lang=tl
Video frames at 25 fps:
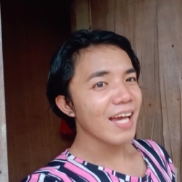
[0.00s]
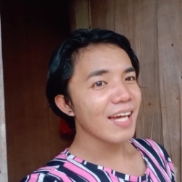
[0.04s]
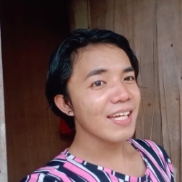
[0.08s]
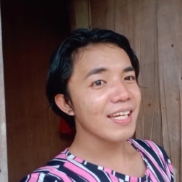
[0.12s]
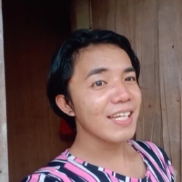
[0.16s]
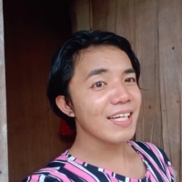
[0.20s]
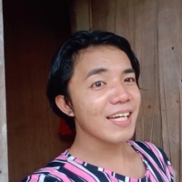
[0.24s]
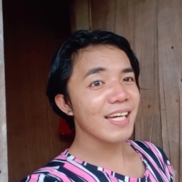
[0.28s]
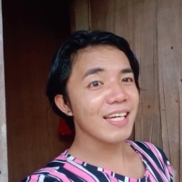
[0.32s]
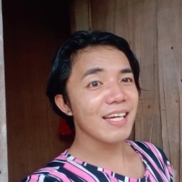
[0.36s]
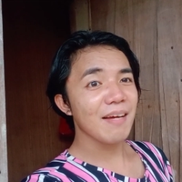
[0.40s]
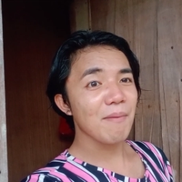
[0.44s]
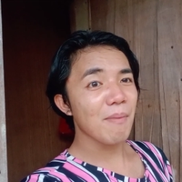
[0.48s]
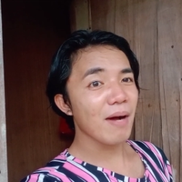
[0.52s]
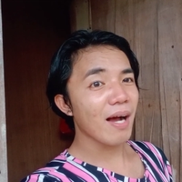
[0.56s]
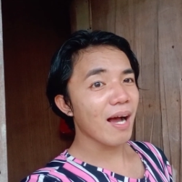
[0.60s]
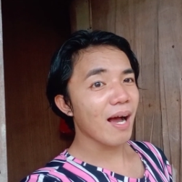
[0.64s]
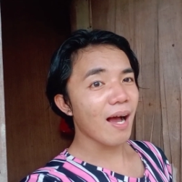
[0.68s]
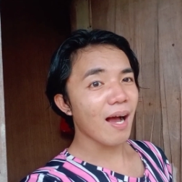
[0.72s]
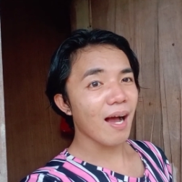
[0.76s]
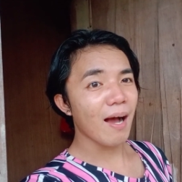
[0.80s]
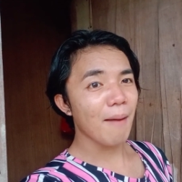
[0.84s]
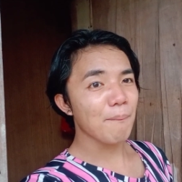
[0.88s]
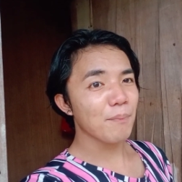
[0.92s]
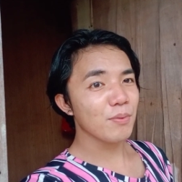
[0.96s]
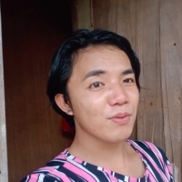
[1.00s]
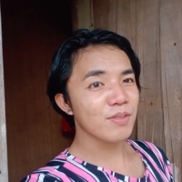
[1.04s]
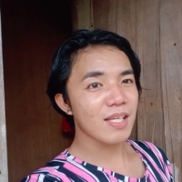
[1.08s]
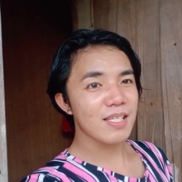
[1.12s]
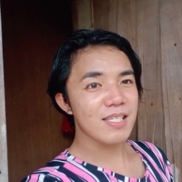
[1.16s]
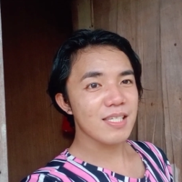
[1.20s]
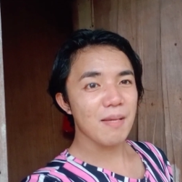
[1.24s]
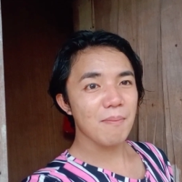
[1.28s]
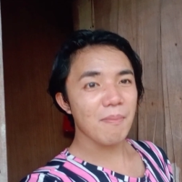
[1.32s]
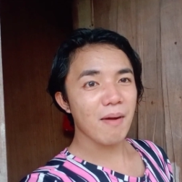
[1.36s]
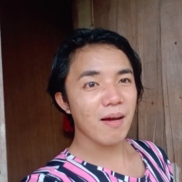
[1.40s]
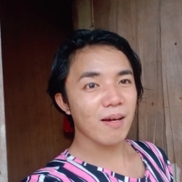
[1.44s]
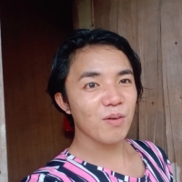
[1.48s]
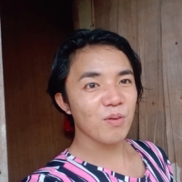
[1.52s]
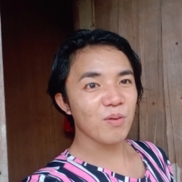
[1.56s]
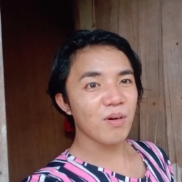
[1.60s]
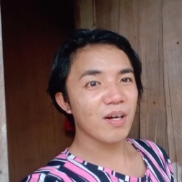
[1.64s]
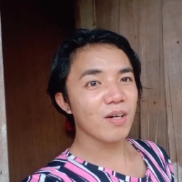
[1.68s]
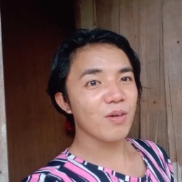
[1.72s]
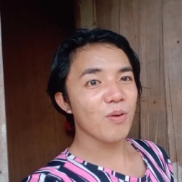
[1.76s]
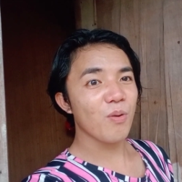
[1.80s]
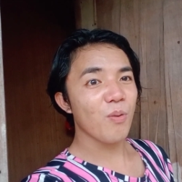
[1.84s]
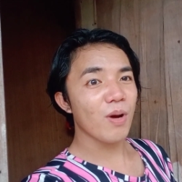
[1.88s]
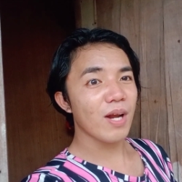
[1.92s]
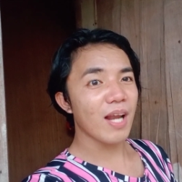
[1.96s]
hindi ka na makakapunta sa ibang lugar
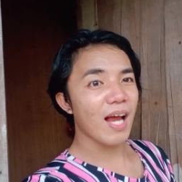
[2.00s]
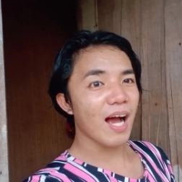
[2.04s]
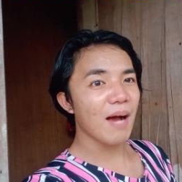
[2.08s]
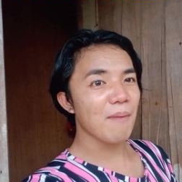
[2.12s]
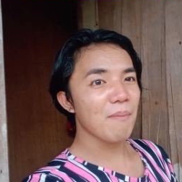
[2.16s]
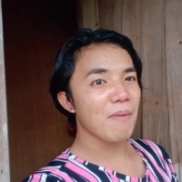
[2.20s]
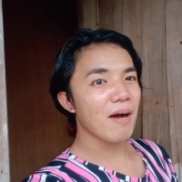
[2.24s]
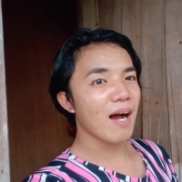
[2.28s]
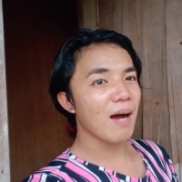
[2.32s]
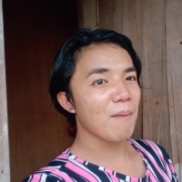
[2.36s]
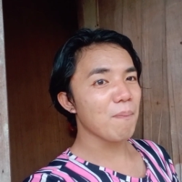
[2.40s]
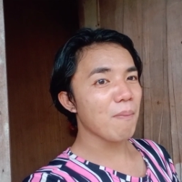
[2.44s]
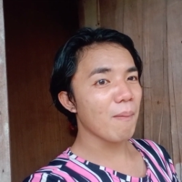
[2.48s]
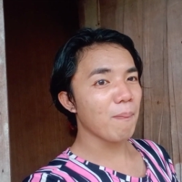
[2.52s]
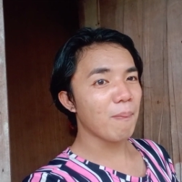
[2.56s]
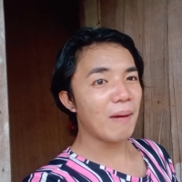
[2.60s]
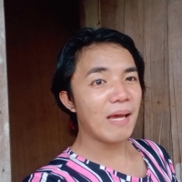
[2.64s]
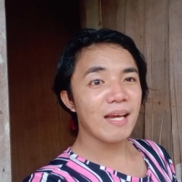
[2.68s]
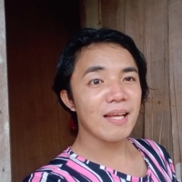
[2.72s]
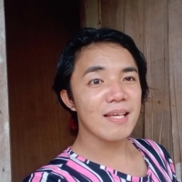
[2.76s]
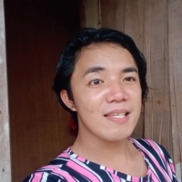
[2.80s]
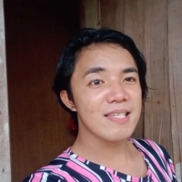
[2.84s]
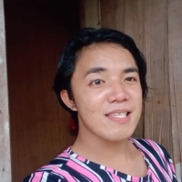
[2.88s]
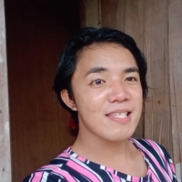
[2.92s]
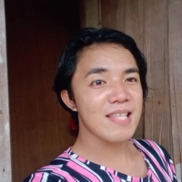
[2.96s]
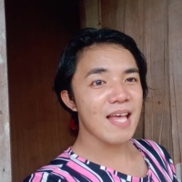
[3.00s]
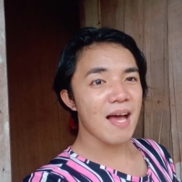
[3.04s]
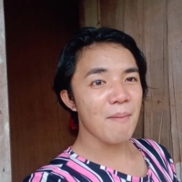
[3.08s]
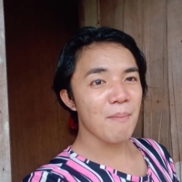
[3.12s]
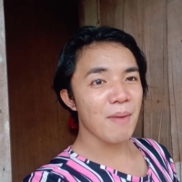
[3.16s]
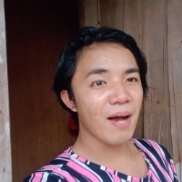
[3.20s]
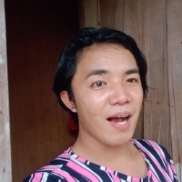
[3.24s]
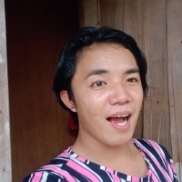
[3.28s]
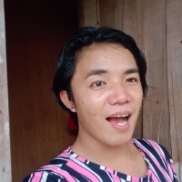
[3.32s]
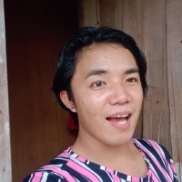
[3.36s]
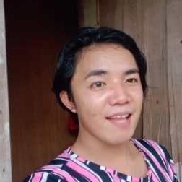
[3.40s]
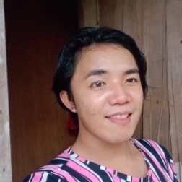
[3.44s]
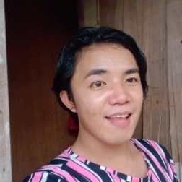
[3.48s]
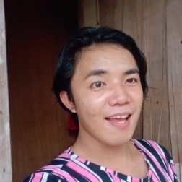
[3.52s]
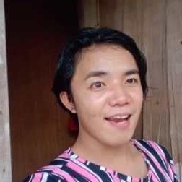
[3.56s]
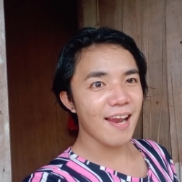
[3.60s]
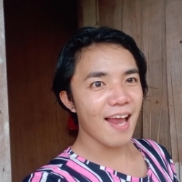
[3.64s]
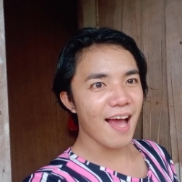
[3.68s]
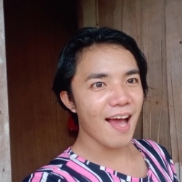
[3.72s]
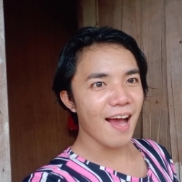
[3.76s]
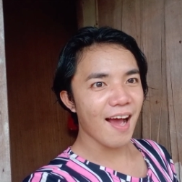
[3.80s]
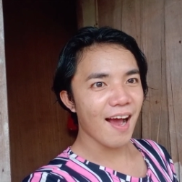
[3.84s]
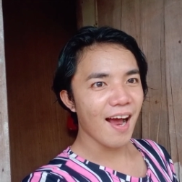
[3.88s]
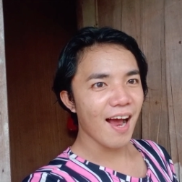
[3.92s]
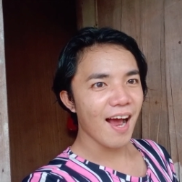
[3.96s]
kung wala ka mga papeles na mga
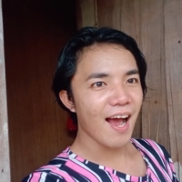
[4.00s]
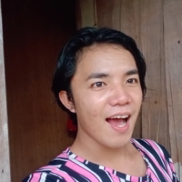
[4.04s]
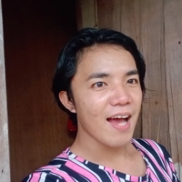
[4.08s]
dala.